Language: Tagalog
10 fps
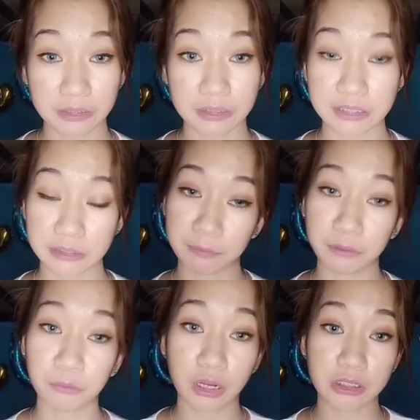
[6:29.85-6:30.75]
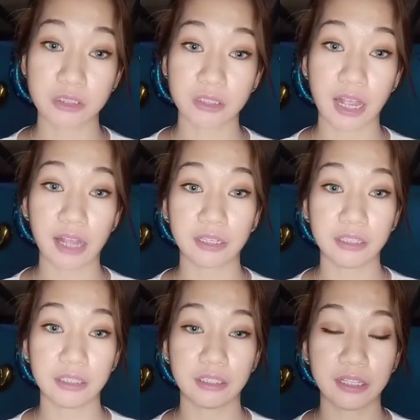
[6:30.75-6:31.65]
sinasabay ko nga siya sa
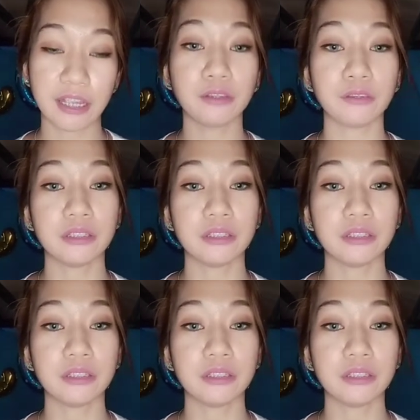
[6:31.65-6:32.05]
aking night